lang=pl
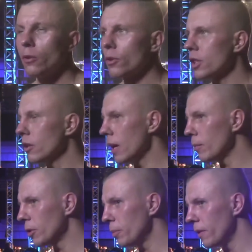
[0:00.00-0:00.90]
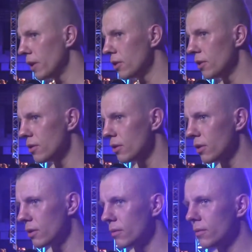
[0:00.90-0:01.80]
kurczę, no jakby to powiedzieć,
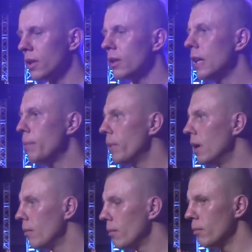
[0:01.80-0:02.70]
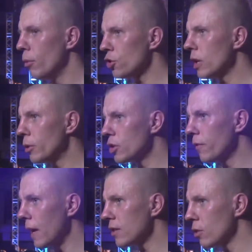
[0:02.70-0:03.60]
y, na, można być
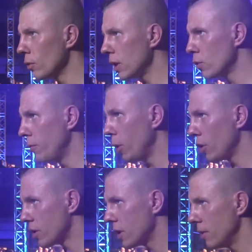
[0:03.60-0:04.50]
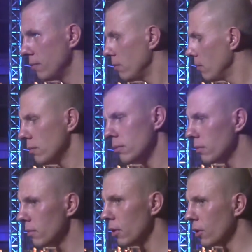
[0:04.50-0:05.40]
gwiazdą u nas tu w Polsce.
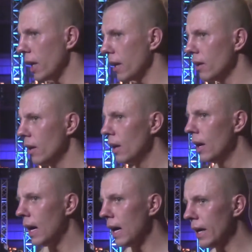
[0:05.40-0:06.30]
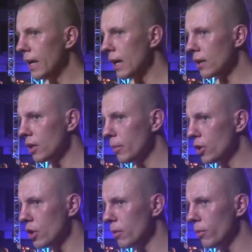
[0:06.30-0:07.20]
Okej, okay, ale jak nie
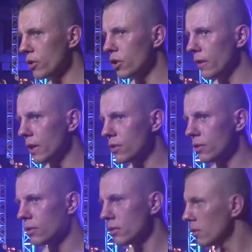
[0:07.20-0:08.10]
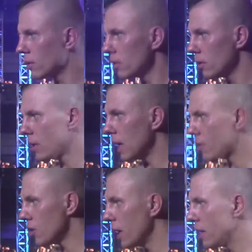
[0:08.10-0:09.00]
będziemy boksować,
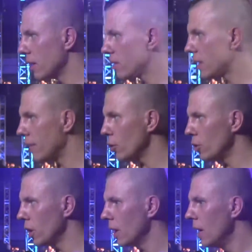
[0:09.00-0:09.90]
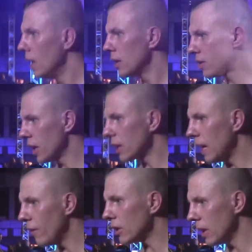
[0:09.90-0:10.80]
każdy jeden zawodnik z tych
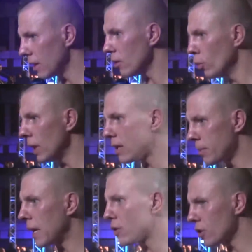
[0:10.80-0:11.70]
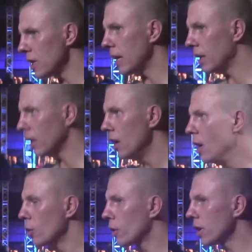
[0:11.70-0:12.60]
nawet na, u nas bardzo znanych,
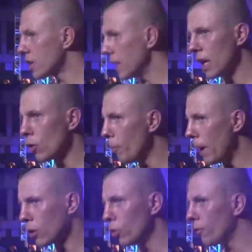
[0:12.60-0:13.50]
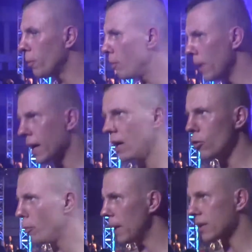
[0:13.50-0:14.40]
których cenię chłopaków, bo mega
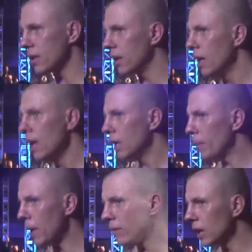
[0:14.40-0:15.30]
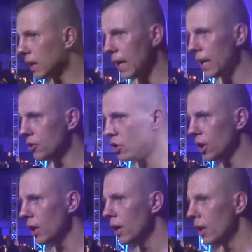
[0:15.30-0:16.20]
chłopacy, naprawdę
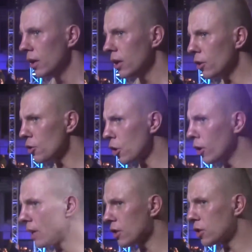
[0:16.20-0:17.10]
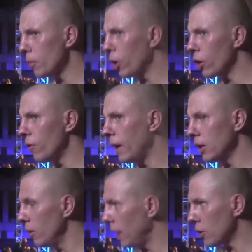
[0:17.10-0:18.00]
talenci, tylko szkoda, że są
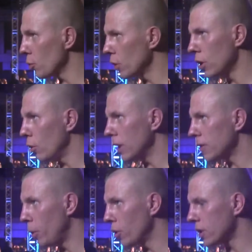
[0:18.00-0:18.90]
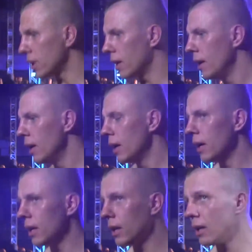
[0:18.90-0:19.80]
blokowani i walczą tylko u nas w Polsce.
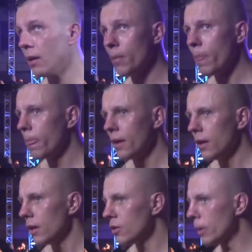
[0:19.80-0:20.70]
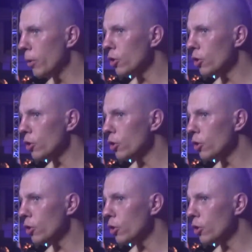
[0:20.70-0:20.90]
Yy, żeby